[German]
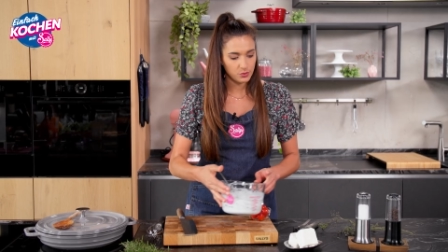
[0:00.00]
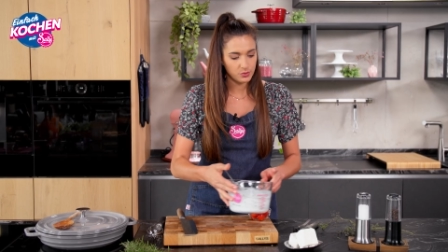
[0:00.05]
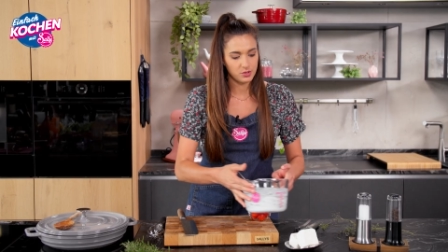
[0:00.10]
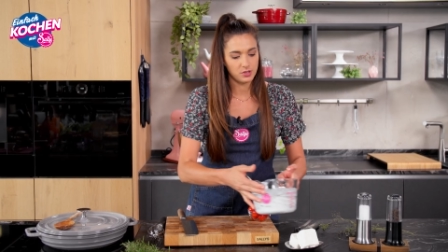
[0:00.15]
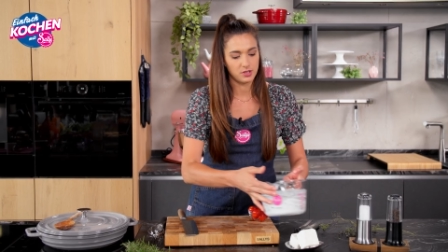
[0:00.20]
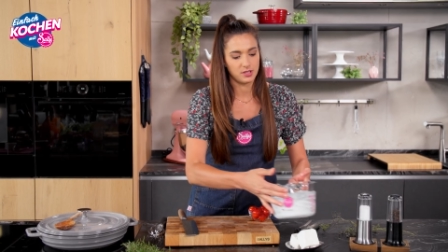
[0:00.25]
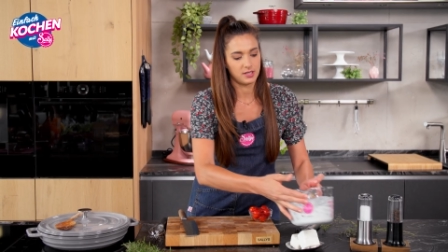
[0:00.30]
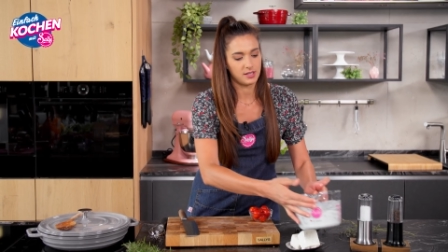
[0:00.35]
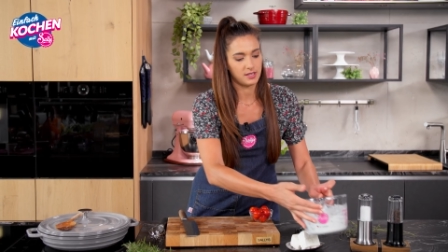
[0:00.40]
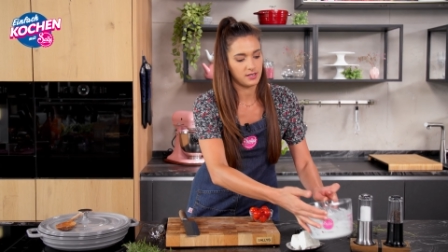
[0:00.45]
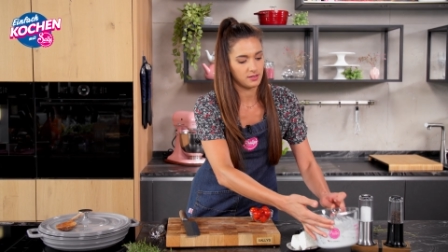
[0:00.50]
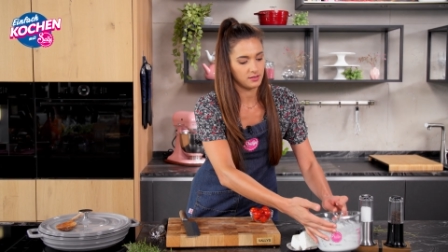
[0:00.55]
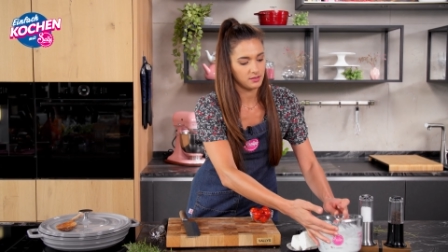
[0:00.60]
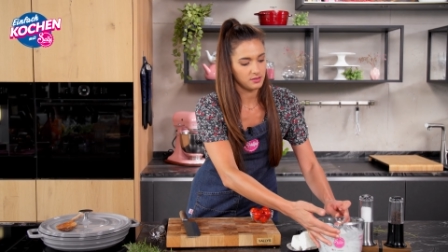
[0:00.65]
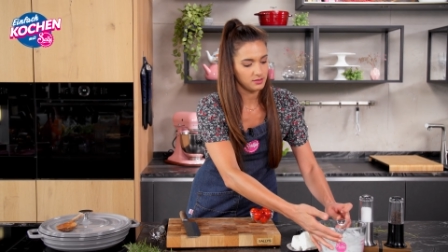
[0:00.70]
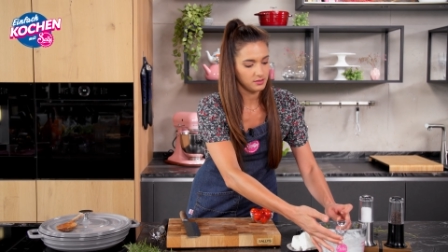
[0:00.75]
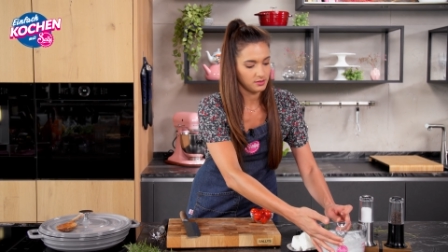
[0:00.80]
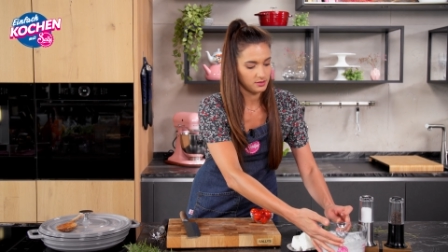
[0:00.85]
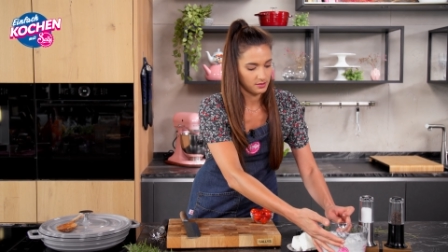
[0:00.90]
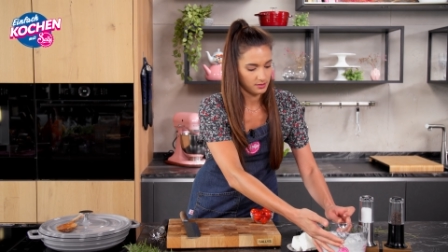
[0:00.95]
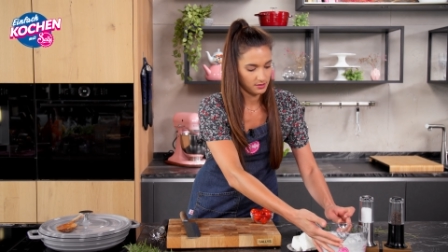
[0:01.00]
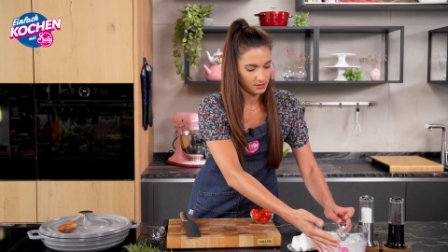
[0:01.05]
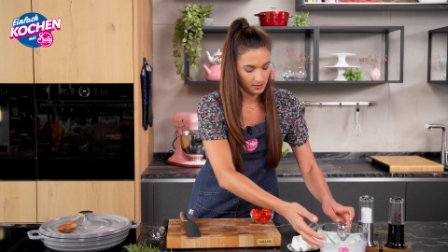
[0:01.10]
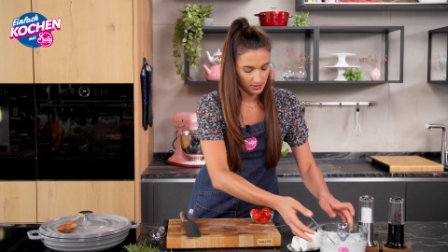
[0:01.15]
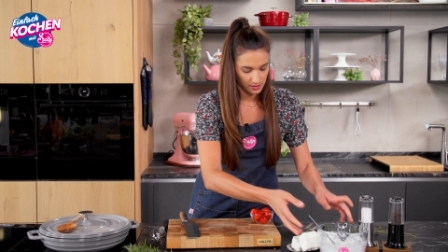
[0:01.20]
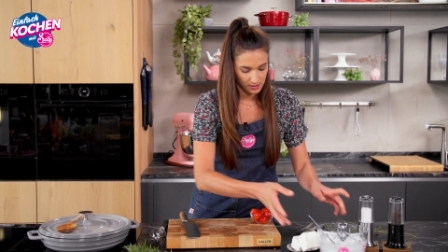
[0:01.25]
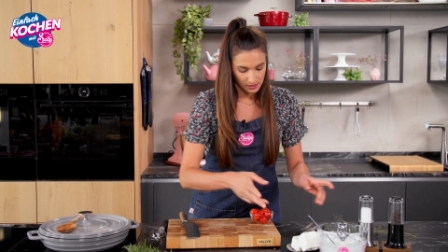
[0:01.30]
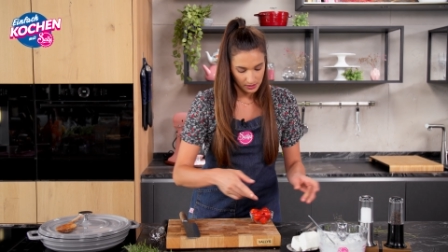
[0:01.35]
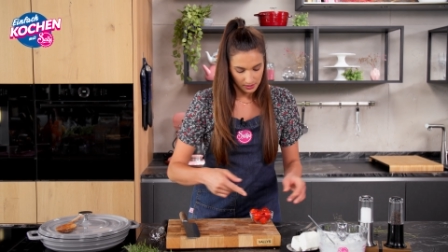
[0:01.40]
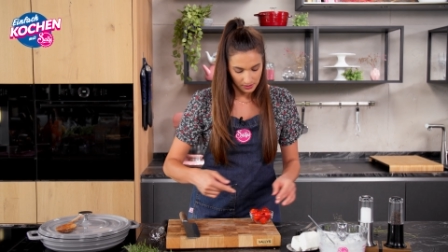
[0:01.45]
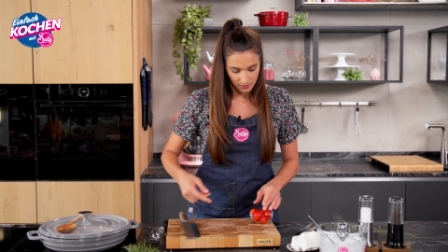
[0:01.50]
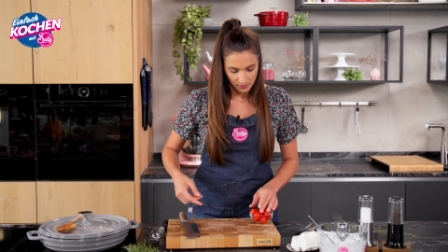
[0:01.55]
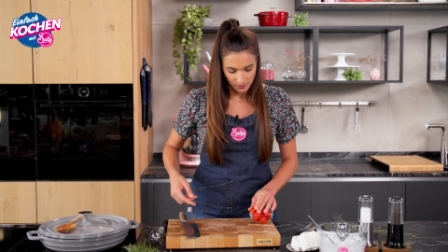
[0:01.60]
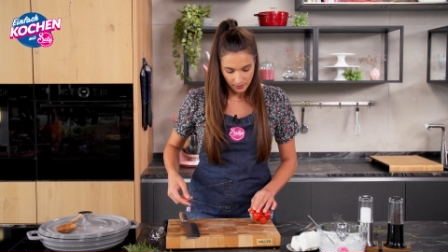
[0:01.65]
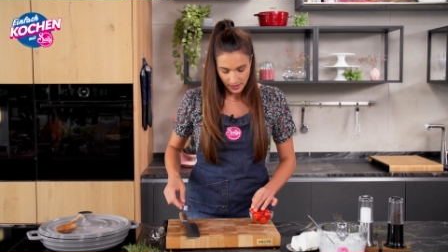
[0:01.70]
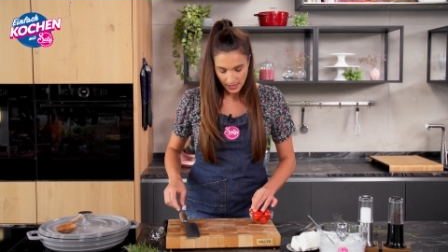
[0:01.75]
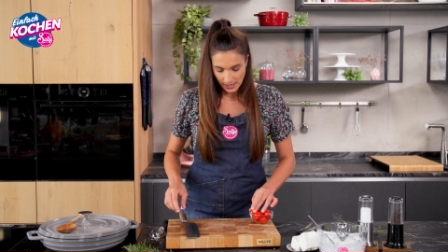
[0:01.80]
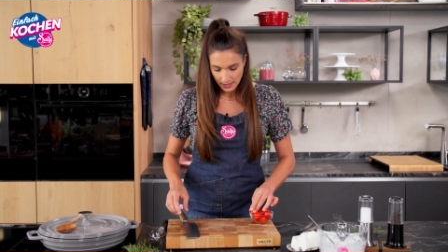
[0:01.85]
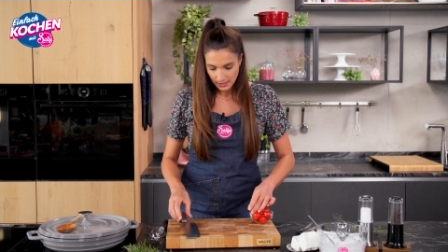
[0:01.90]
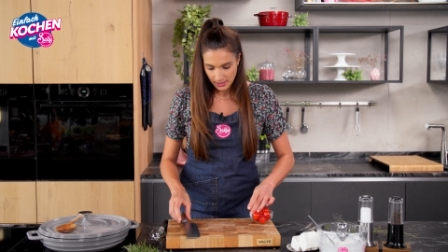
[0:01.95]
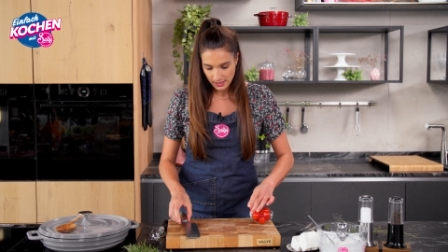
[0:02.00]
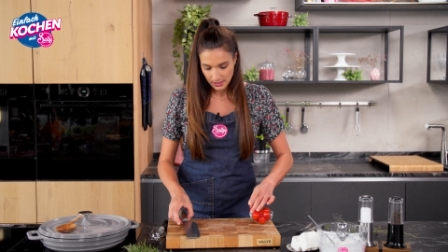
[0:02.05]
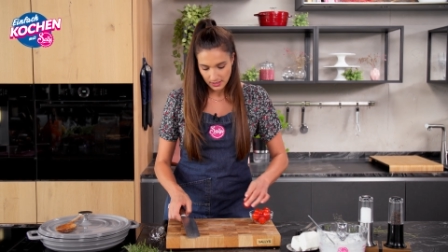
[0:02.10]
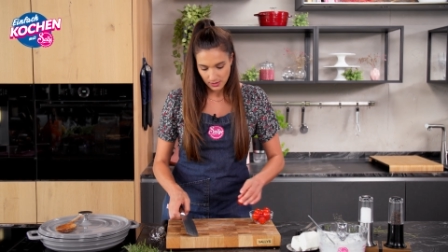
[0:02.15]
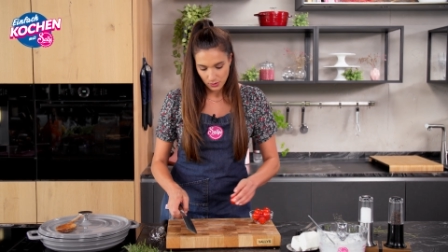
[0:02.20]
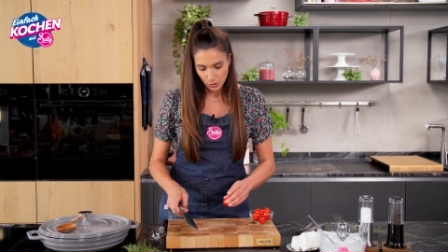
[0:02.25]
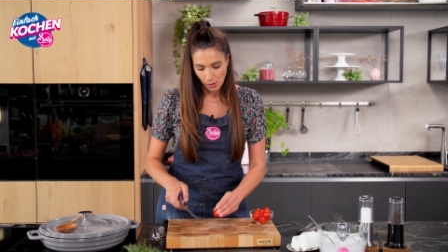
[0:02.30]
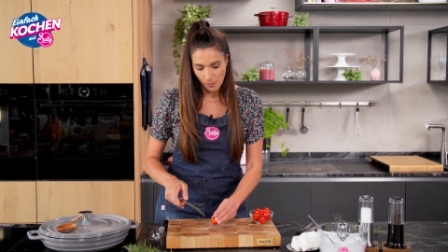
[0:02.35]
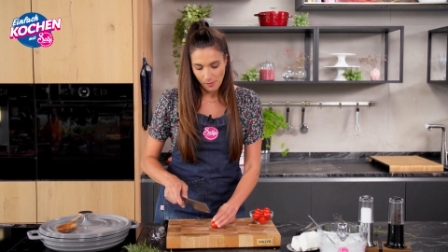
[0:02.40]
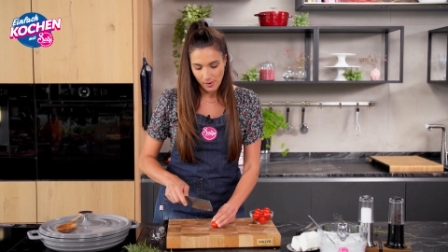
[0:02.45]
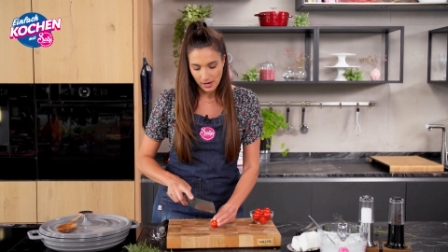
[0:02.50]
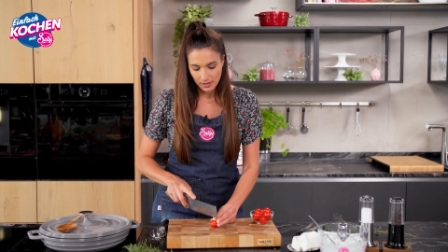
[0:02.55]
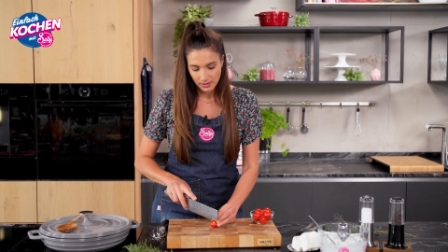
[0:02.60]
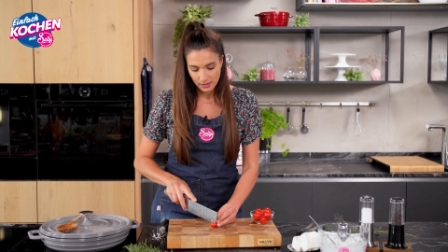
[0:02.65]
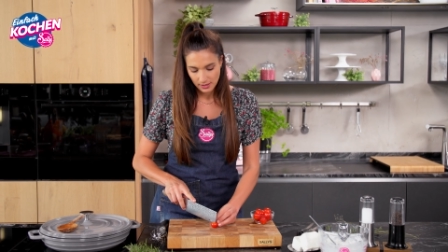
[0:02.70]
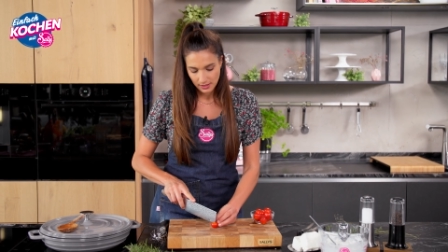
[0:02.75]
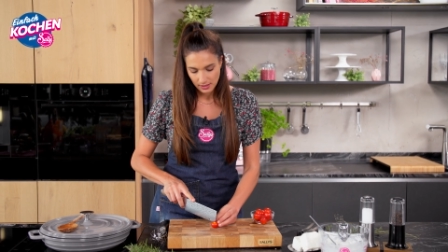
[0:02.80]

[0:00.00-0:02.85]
Und dann werde ich die Tomaten